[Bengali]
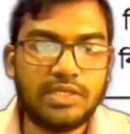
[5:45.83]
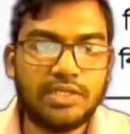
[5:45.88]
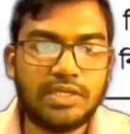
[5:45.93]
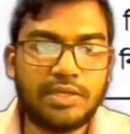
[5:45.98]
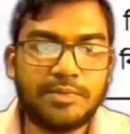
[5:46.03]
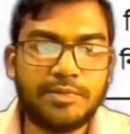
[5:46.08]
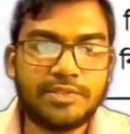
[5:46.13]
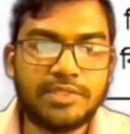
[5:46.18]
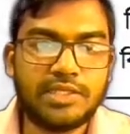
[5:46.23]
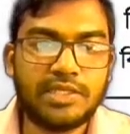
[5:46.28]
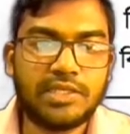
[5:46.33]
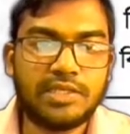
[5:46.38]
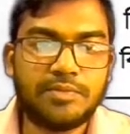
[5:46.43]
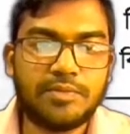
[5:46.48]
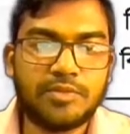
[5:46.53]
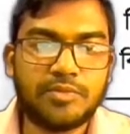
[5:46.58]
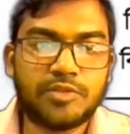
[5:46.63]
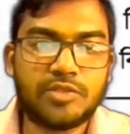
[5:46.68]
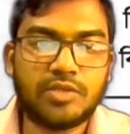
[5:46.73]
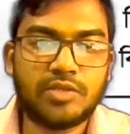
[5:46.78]
নামাজের আগে
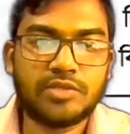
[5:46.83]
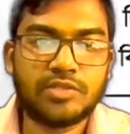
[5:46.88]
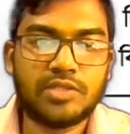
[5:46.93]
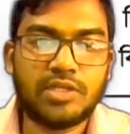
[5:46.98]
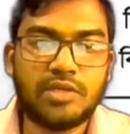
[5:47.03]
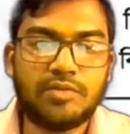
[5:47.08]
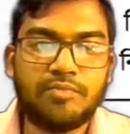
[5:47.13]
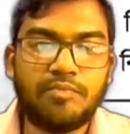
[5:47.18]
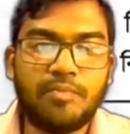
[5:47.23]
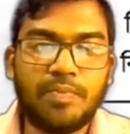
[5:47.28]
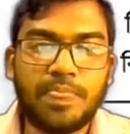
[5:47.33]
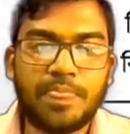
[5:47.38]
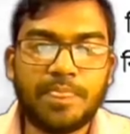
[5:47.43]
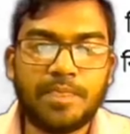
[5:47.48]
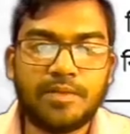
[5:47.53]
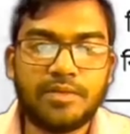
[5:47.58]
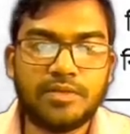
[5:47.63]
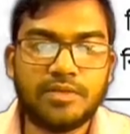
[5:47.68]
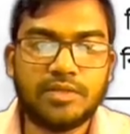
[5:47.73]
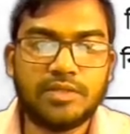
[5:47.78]
মোহাম্মদ সাল্লাহাম
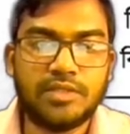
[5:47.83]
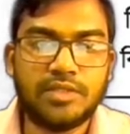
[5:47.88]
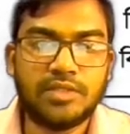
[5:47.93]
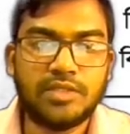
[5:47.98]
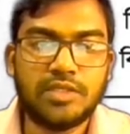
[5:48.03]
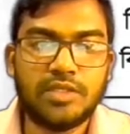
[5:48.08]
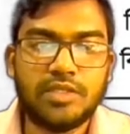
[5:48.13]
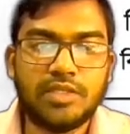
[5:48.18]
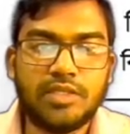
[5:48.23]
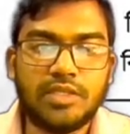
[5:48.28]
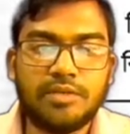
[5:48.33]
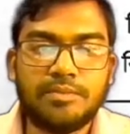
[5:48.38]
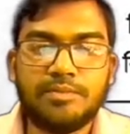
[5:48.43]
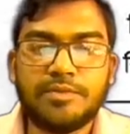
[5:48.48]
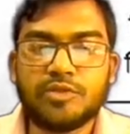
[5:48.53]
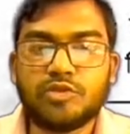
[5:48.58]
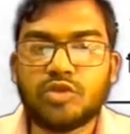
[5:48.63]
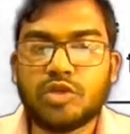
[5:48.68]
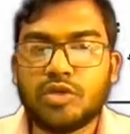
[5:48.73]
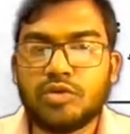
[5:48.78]

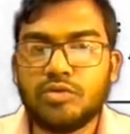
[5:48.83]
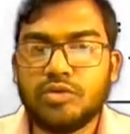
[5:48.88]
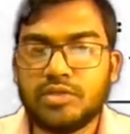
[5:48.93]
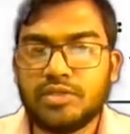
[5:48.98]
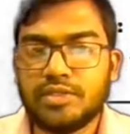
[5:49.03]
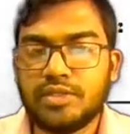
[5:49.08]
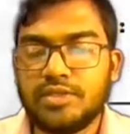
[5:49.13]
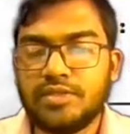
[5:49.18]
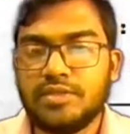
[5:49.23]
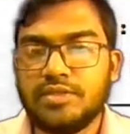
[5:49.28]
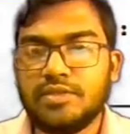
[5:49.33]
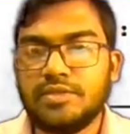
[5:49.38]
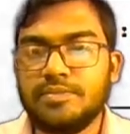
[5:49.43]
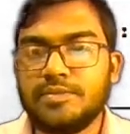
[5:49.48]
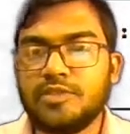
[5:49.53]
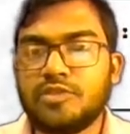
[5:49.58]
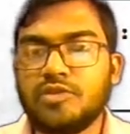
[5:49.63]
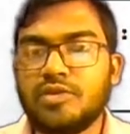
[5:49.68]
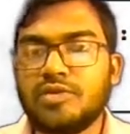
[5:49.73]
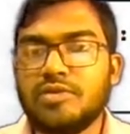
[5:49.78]
মেসওয়াক করতেন
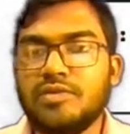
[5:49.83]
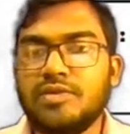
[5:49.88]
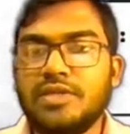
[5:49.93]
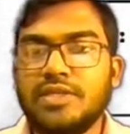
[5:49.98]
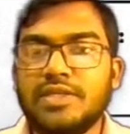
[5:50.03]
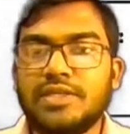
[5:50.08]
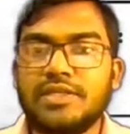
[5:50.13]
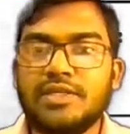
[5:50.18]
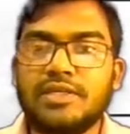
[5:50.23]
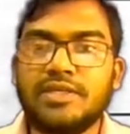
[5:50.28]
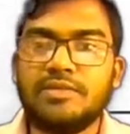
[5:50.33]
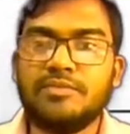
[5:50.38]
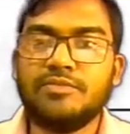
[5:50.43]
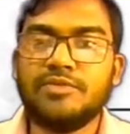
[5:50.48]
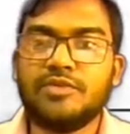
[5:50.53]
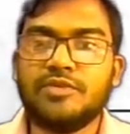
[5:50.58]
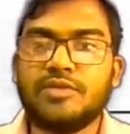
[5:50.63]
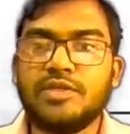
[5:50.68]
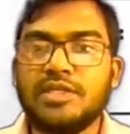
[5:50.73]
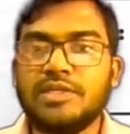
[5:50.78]
মেসওয়াক করলে কি হয়
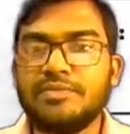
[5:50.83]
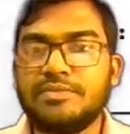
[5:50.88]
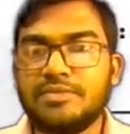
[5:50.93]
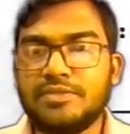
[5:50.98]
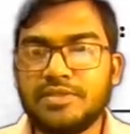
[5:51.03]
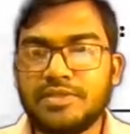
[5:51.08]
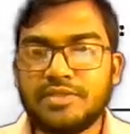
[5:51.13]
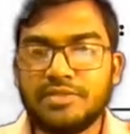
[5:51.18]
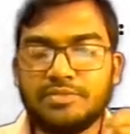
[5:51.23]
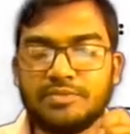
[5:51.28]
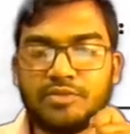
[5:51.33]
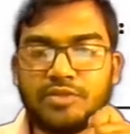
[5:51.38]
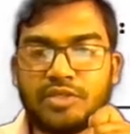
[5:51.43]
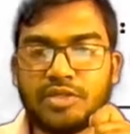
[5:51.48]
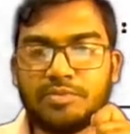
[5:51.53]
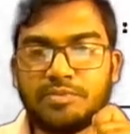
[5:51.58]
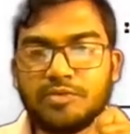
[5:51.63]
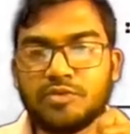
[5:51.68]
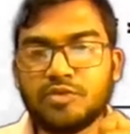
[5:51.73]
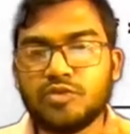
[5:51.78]
মুখে মুখে
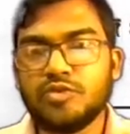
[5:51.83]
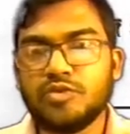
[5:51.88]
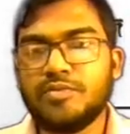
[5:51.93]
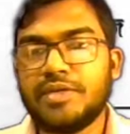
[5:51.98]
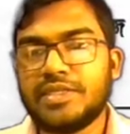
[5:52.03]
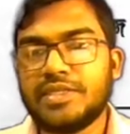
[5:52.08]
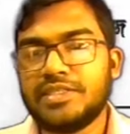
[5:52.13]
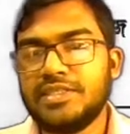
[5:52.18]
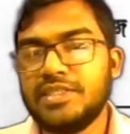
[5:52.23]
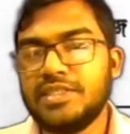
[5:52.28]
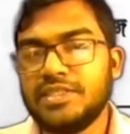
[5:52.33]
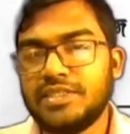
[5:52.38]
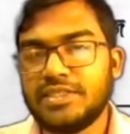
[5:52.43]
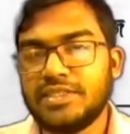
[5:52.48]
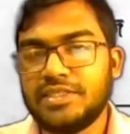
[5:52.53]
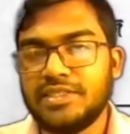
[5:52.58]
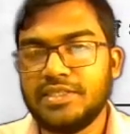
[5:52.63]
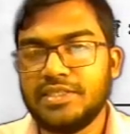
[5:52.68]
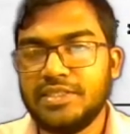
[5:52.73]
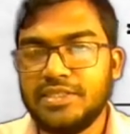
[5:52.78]
প্রচুর ব্যাকটেরিয়া
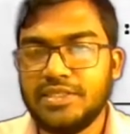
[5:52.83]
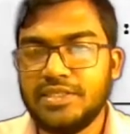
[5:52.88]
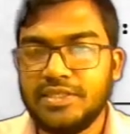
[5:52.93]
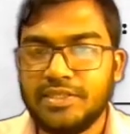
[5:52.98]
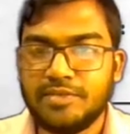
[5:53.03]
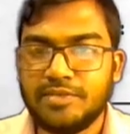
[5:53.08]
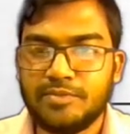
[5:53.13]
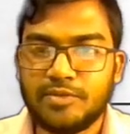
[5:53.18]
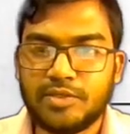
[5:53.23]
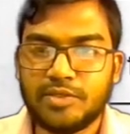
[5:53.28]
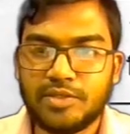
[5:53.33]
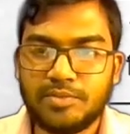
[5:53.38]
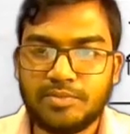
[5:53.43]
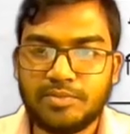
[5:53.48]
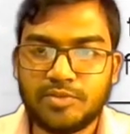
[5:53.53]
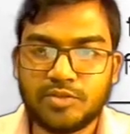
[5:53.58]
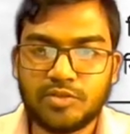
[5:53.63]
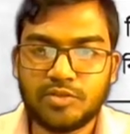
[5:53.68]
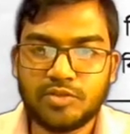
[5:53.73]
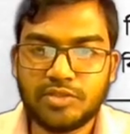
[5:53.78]
থাকে মুখে
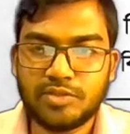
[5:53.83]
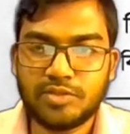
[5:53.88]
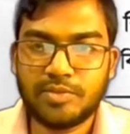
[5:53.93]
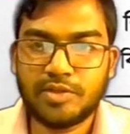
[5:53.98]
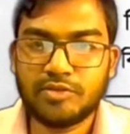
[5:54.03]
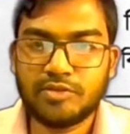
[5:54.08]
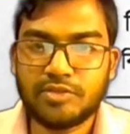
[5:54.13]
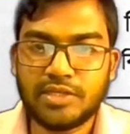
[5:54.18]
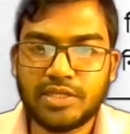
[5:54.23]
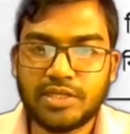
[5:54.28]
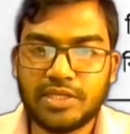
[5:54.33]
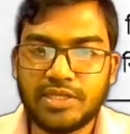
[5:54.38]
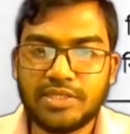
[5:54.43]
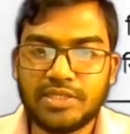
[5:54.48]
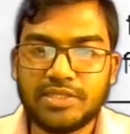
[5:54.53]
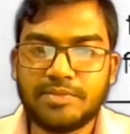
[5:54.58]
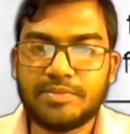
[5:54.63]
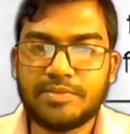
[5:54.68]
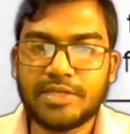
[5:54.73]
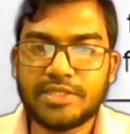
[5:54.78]
প্রচুর জীবাণু থাকে
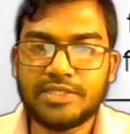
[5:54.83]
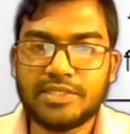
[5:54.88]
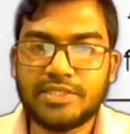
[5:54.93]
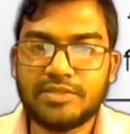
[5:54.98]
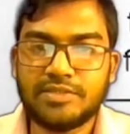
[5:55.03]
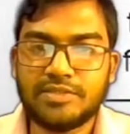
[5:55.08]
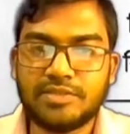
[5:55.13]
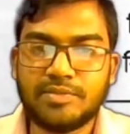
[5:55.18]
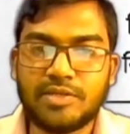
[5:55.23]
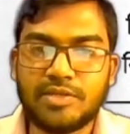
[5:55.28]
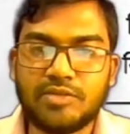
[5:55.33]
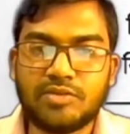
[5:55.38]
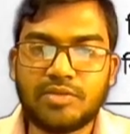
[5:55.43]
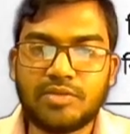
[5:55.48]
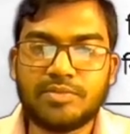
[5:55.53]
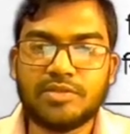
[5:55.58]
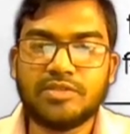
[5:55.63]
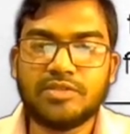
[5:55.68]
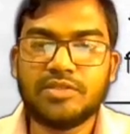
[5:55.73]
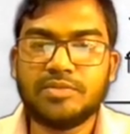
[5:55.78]
এটা ব্যাকটেরিয়া জীবাণু
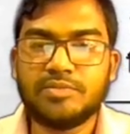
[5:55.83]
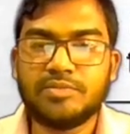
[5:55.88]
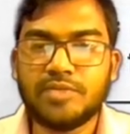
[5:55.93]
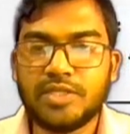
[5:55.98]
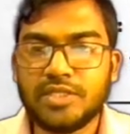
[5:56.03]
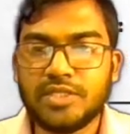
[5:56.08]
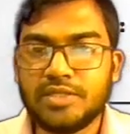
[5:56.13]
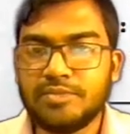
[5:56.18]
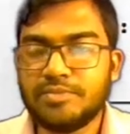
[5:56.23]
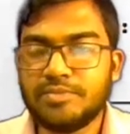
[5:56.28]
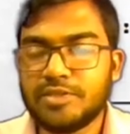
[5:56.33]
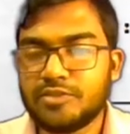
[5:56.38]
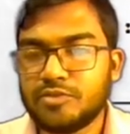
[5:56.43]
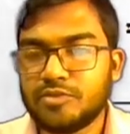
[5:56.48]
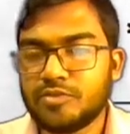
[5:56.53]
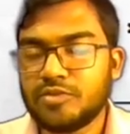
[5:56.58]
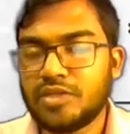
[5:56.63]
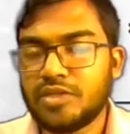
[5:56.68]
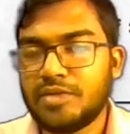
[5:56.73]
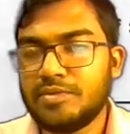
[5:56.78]
আমরা যদি এই পাঁচ
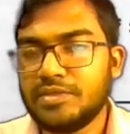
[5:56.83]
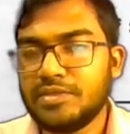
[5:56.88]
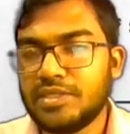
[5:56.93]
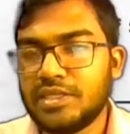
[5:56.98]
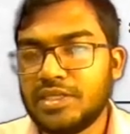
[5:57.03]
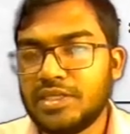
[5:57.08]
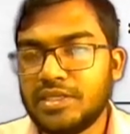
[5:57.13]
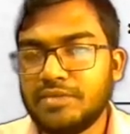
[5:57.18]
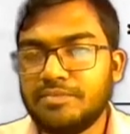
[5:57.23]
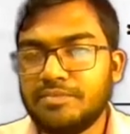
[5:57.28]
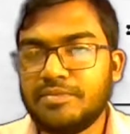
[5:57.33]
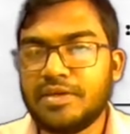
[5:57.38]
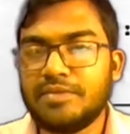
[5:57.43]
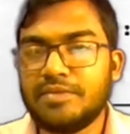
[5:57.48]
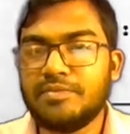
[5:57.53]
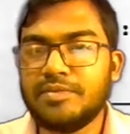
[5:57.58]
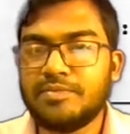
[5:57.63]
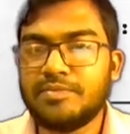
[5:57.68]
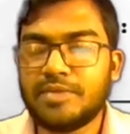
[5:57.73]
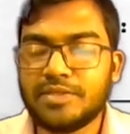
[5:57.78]
উক্ত আমাদের আগে
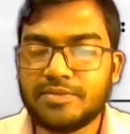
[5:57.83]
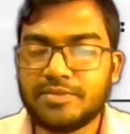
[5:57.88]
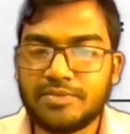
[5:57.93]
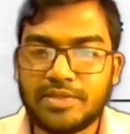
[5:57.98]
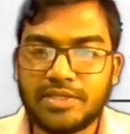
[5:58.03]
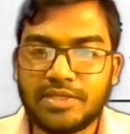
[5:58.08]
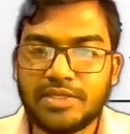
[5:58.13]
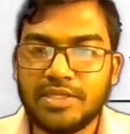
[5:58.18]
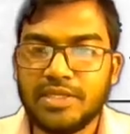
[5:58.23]
বারবার পাঁচবার